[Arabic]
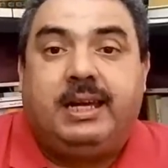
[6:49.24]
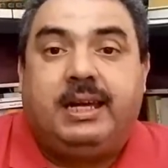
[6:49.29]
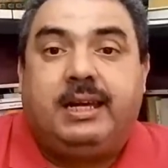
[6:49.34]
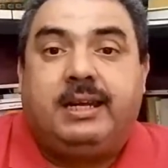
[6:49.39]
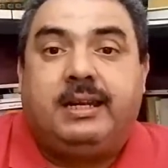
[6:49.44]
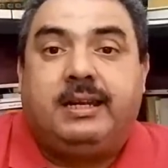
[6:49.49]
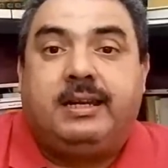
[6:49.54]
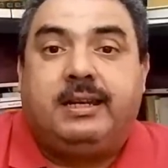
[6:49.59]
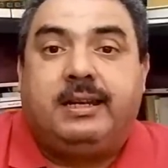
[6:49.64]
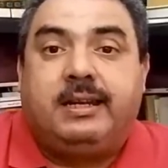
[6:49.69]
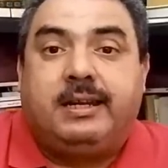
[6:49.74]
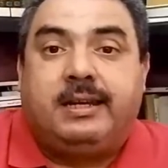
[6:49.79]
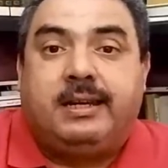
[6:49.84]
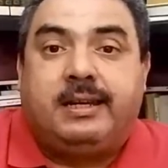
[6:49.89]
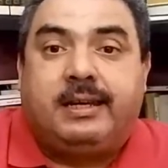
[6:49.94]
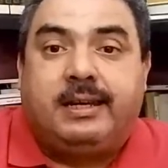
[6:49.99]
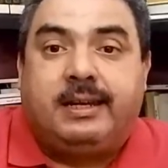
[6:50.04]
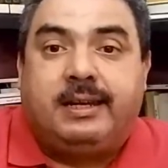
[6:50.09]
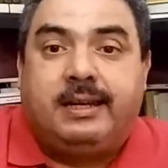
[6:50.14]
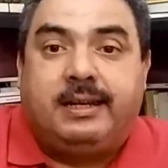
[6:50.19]

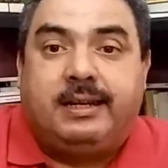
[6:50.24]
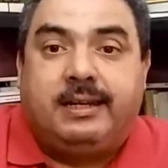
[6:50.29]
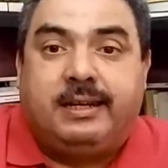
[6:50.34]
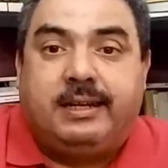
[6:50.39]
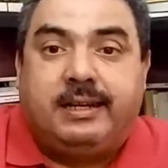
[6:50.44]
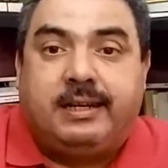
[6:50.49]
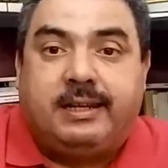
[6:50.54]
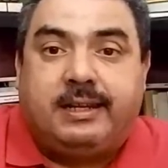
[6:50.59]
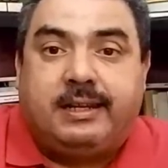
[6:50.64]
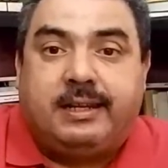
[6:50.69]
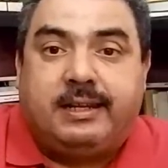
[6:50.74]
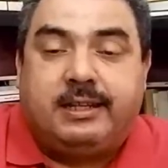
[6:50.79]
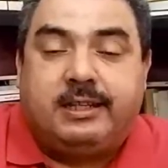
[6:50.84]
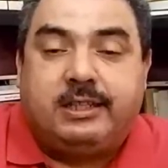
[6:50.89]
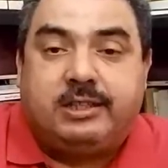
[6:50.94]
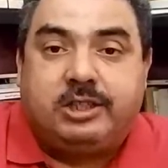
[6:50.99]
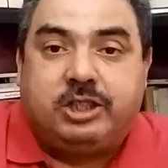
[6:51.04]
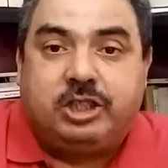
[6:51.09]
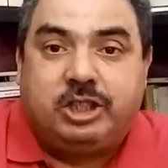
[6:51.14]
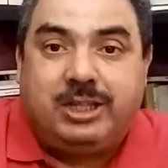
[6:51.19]

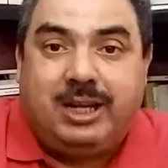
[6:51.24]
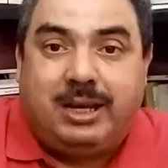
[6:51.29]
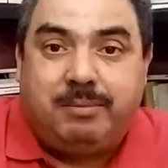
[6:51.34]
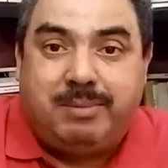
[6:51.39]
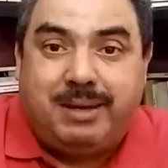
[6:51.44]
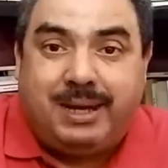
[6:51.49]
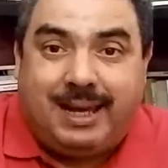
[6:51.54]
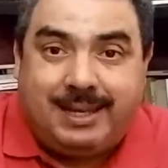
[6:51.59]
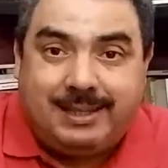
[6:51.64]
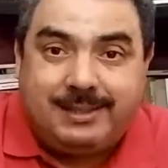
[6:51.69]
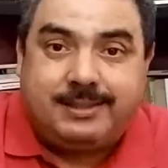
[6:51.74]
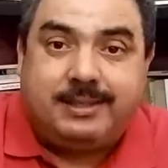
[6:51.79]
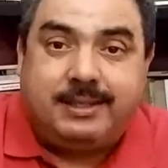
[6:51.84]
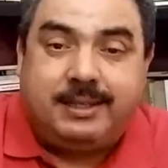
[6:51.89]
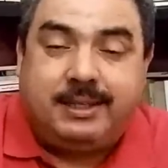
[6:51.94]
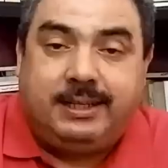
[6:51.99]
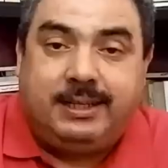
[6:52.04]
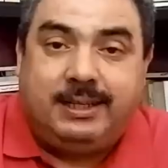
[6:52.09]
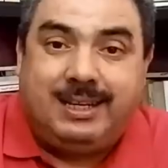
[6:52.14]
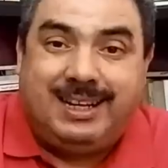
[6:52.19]
الشعب
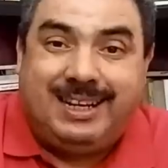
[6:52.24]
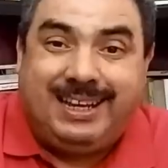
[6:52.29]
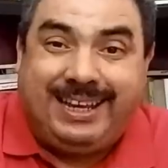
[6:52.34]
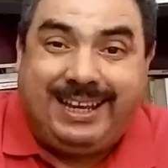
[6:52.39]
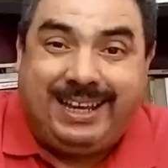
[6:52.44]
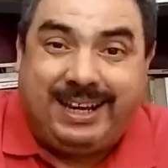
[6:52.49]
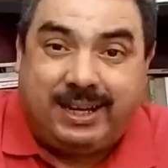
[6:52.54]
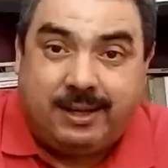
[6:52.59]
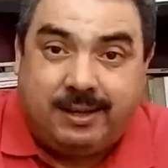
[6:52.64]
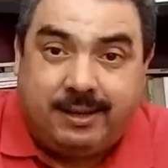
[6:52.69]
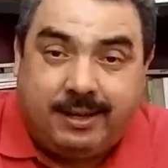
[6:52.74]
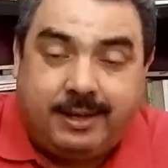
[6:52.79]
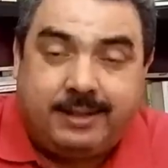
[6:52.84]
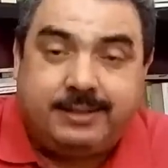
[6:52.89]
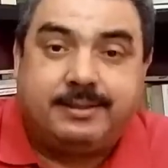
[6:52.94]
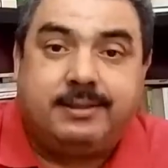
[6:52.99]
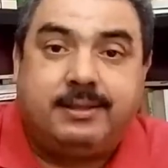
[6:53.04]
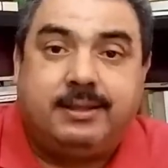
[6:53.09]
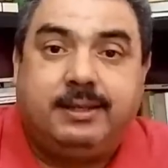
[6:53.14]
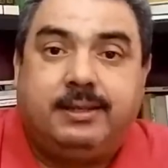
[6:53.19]
الاصلي العرق
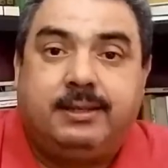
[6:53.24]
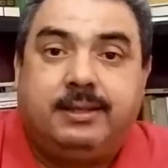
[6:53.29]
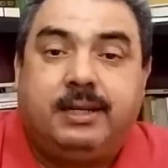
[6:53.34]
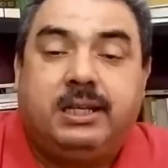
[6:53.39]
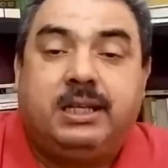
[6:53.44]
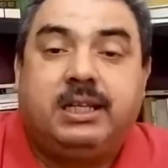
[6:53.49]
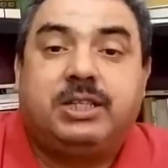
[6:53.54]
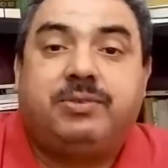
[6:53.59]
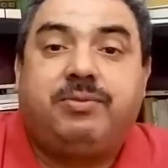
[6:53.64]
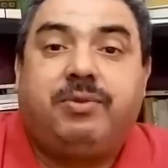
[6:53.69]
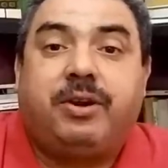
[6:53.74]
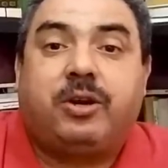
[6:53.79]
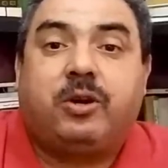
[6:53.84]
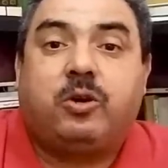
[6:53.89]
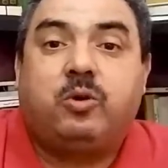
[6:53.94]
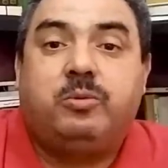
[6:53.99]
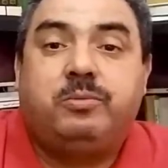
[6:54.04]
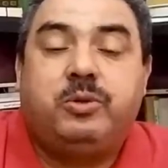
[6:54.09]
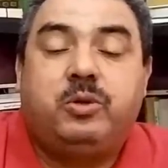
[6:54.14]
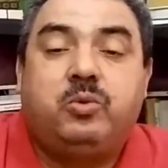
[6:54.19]
الاصلي اللي
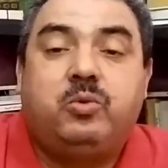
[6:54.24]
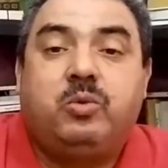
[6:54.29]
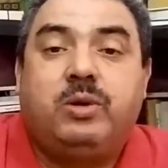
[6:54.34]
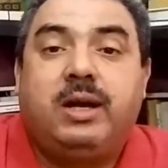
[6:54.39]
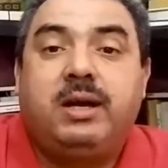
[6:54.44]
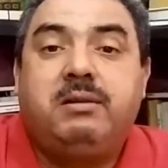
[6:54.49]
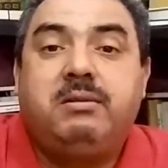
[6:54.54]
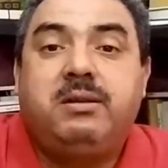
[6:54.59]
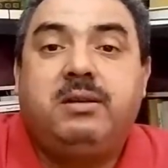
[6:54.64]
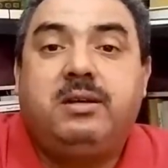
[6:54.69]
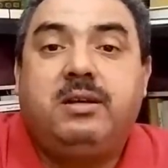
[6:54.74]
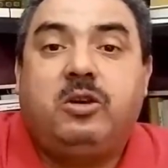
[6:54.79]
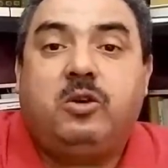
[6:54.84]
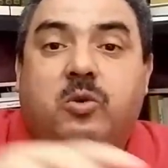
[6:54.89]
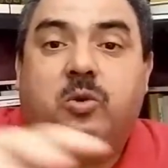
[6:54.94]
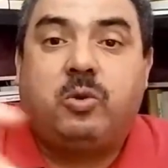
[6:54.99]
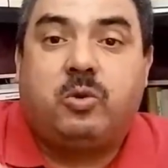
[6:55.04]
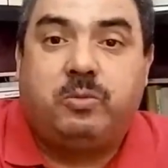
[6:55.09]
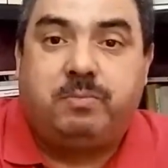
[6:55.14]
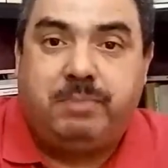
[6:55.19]
تفرخوا منه كاع
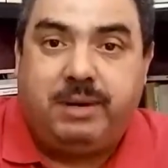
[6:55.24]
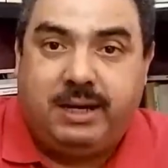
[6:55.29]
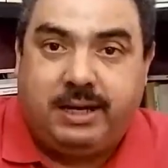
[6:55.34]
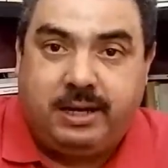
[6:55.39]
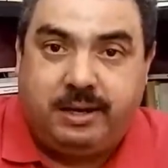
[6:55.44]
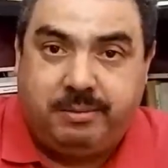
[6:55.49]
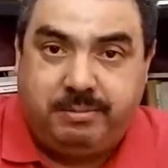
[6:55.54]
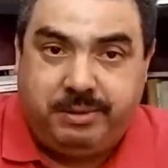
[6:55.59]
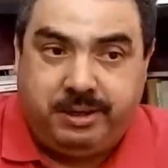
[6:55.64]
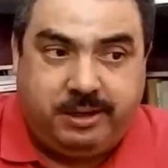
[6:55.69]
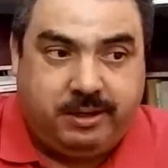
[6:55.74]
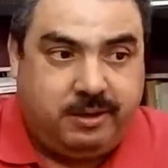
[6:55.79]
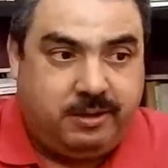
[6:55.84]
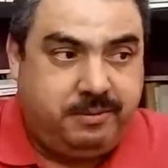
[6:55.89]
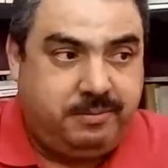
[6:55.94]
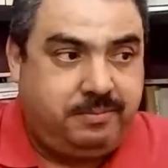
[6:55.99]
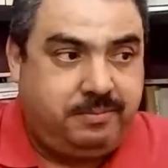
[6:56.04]
اوروبا الغربيه